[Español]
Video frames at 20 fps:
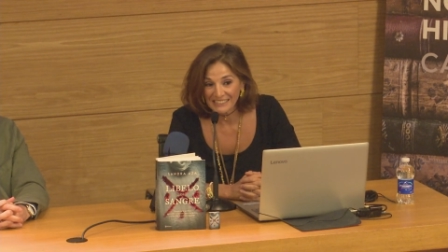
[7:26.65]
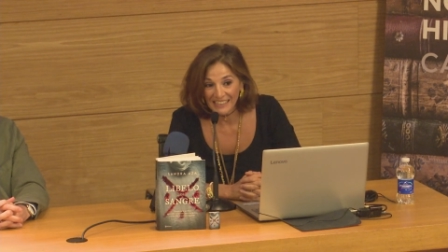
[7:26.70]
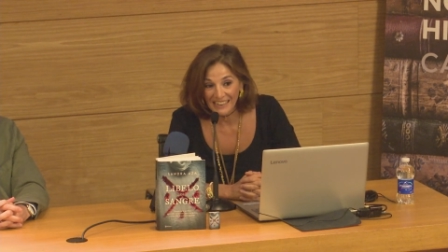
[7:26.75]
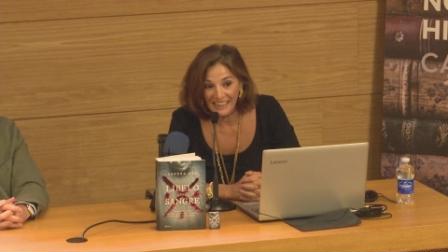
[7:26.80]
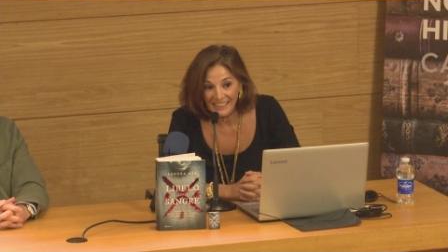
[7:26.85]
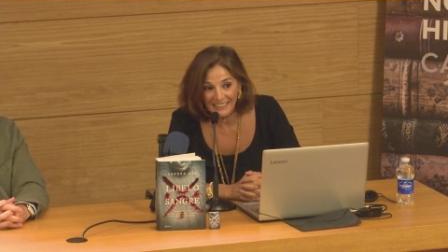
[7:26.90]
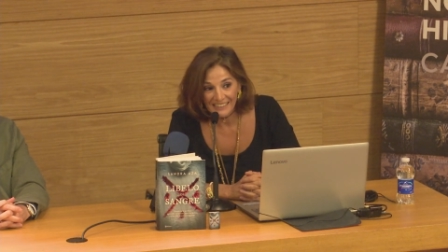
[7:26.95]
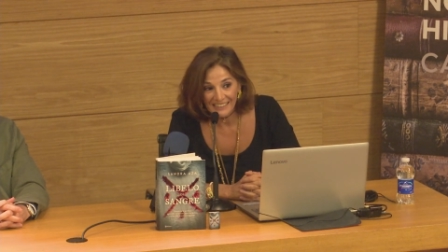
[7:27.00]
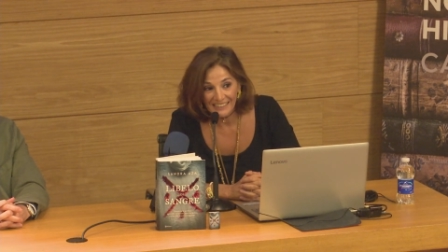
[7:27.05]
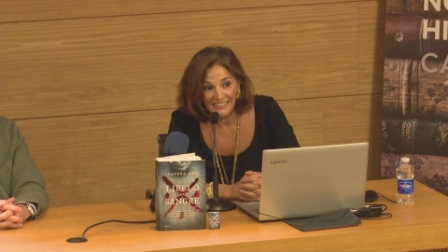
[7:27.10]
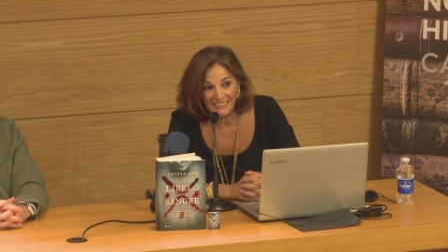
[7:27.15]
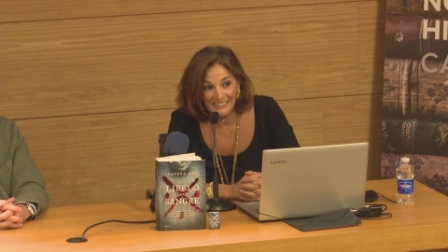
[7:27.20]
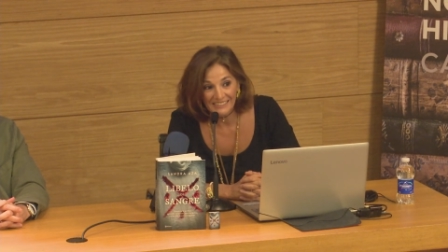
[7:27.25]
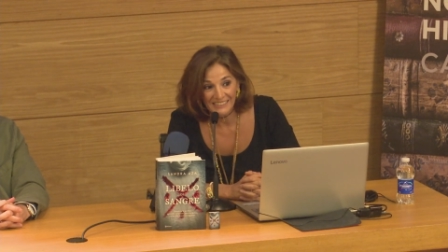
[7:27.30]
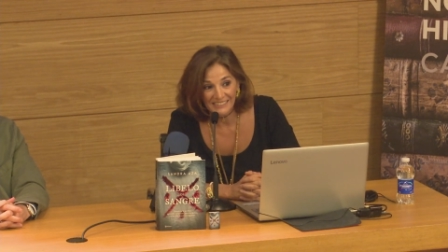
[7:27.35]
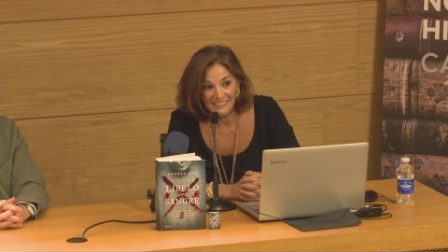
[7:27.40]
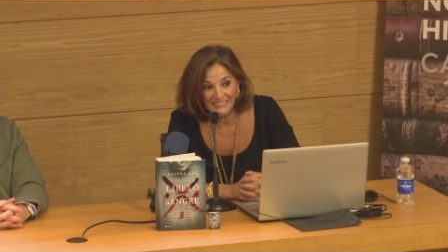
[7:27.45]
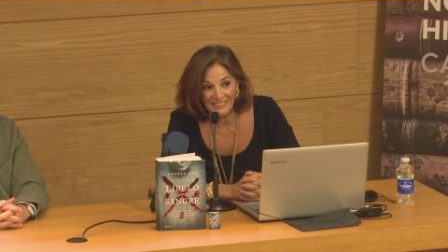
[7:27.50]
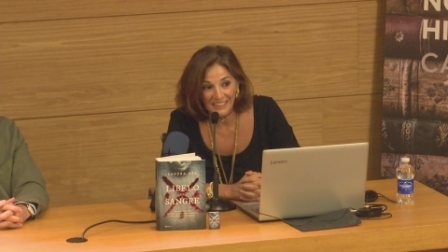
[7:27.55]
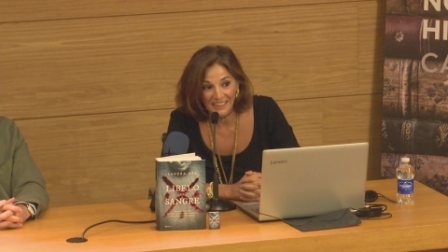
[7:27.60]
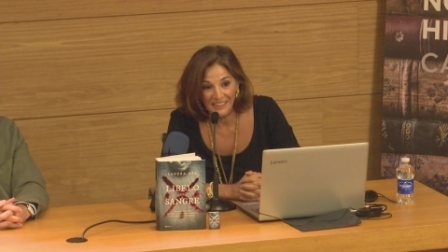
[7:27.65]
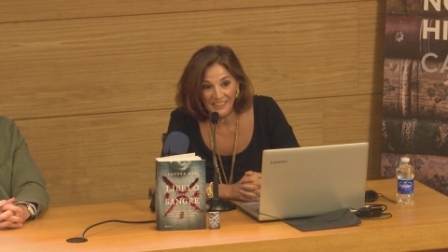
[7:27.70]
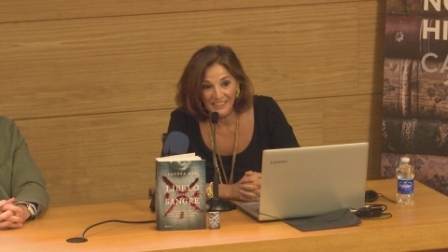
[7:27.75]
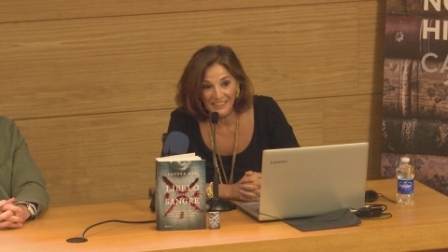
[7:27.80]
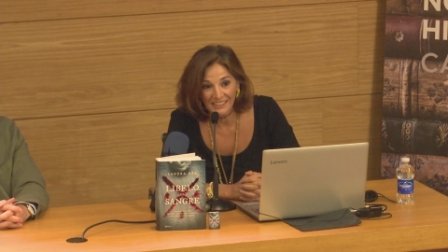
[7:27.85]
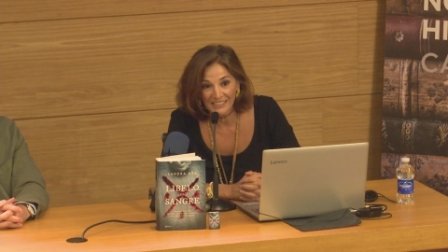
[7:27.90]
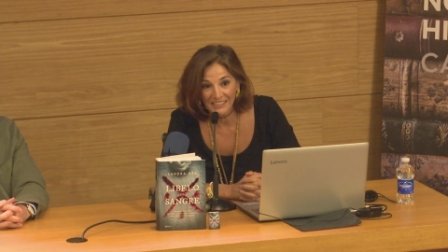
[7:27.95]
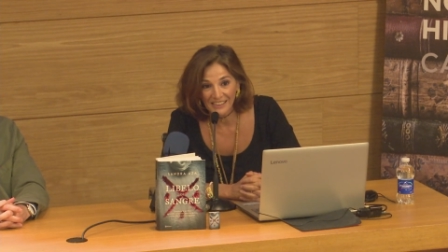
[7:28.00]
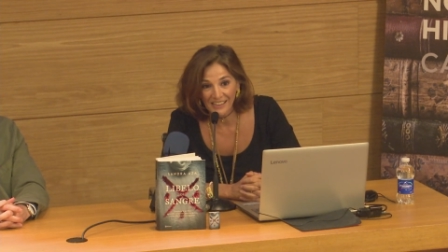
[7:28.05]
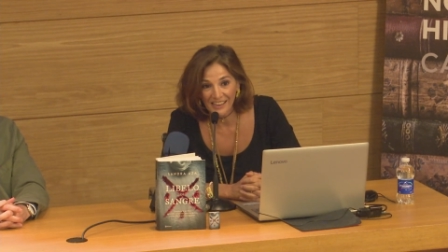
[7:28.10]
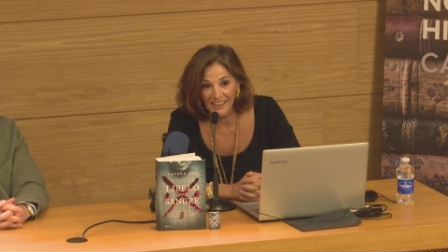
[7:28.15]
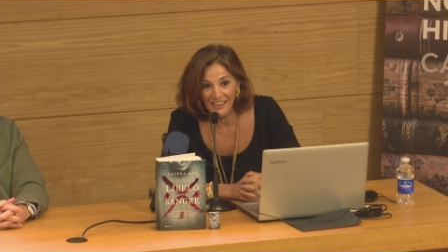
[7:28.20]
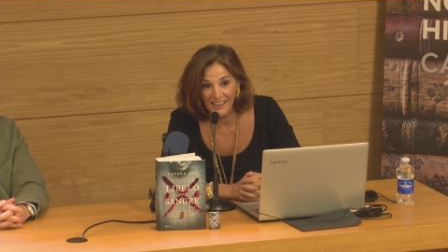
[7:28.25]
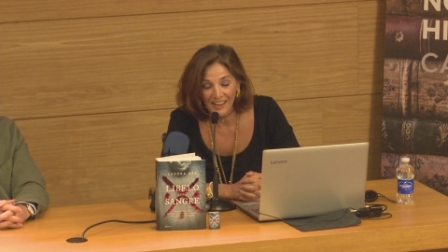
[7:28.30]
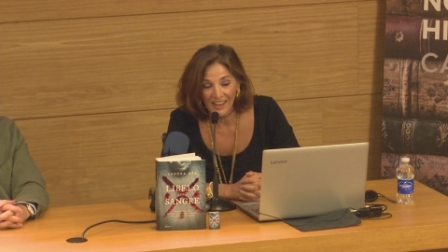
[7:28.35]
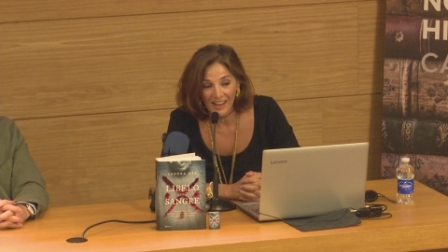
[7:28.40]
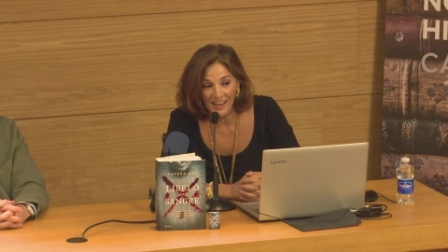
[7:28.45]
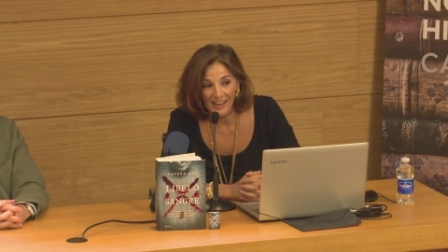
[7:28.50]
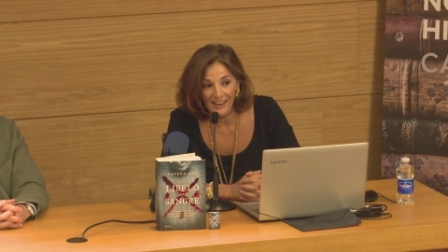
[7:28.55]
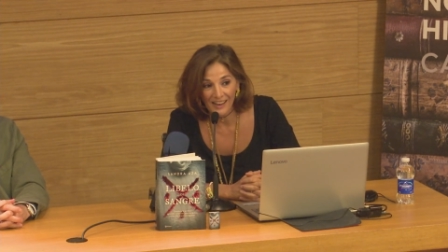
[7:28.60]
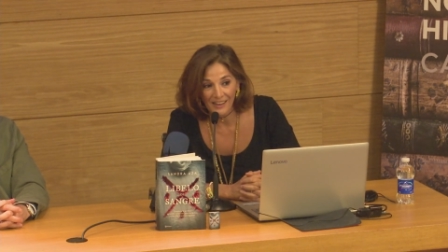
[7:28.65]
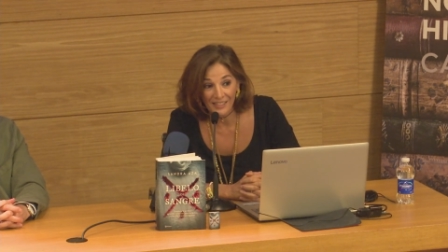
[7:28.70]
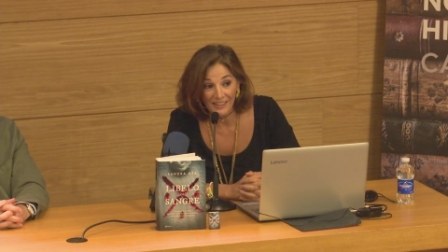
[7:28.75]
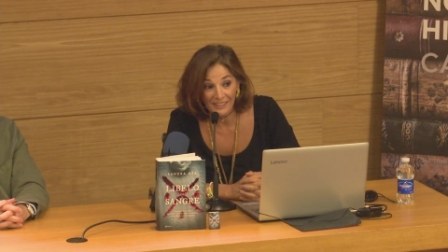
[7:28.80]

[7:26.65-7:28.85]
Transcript: gracias, las gracias al